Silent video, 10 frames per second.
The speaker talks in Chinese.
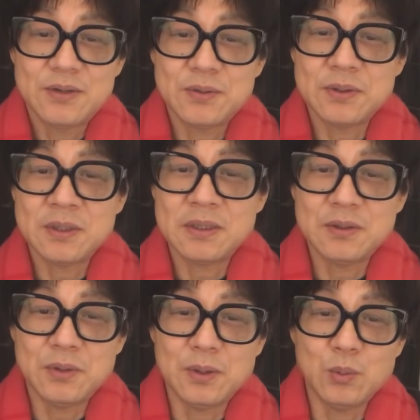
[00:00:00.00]
说这个
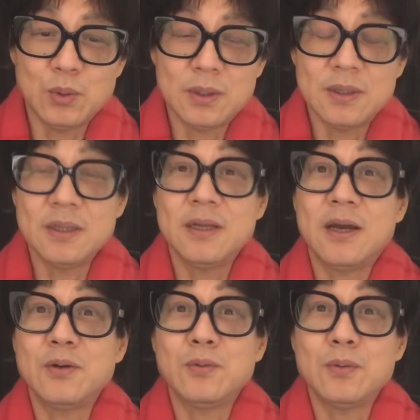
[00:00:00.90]
有很多个人离
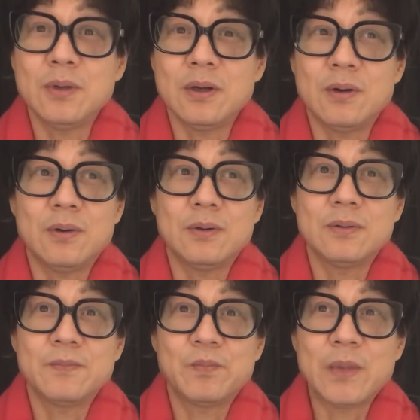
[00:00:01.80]
开中国以
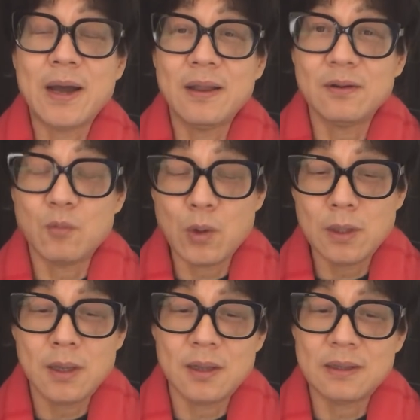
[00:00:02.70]
后，他的
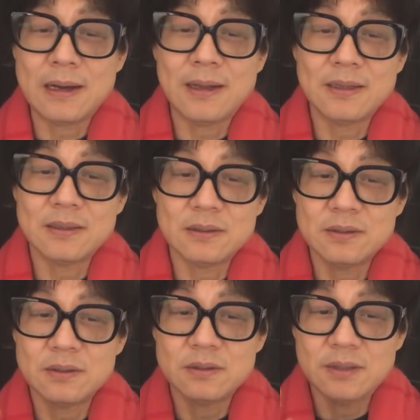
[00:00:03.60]
观念、他
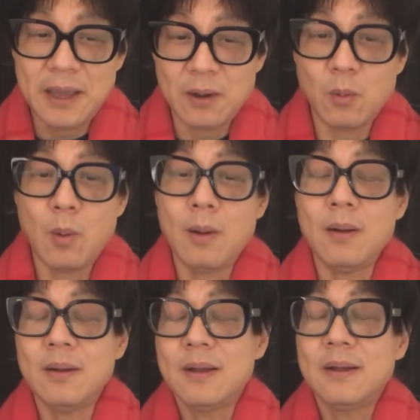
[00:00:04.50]
的眼
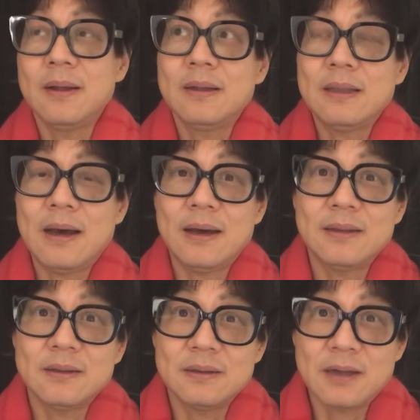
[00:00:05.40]
光、他
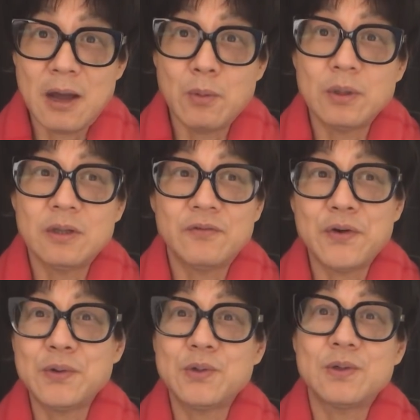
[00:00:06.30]
的看问题的
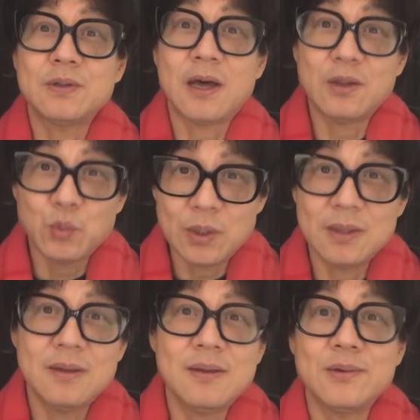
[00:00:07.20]
方式、他的问
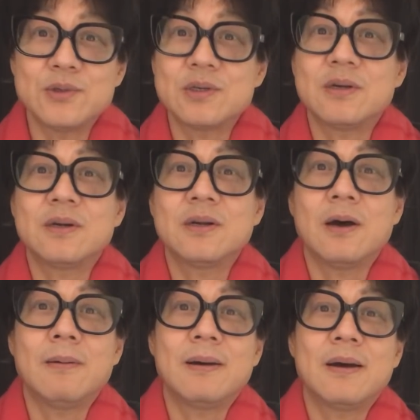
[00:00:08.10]
题意识，知
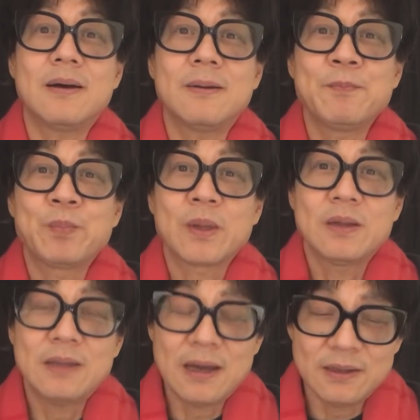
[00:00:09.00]
道吧？
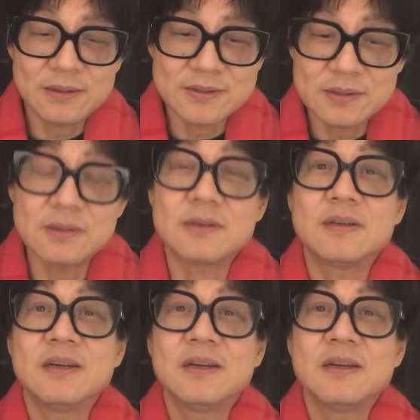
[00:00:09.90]
他那个劲儿